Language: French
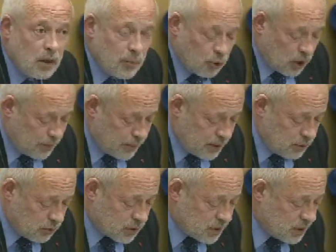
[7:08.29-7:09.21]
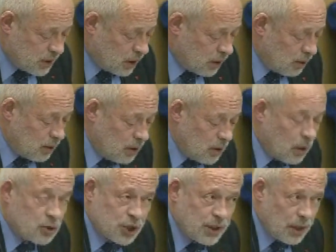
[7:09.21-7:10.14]
pour les pays d'Occident
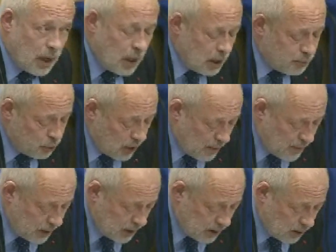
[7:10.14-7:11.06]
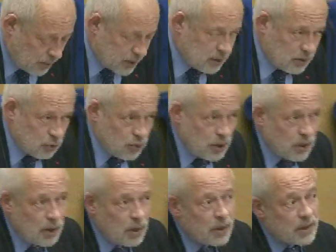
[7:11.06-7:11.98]
en général, pour l'Amérique en particulier,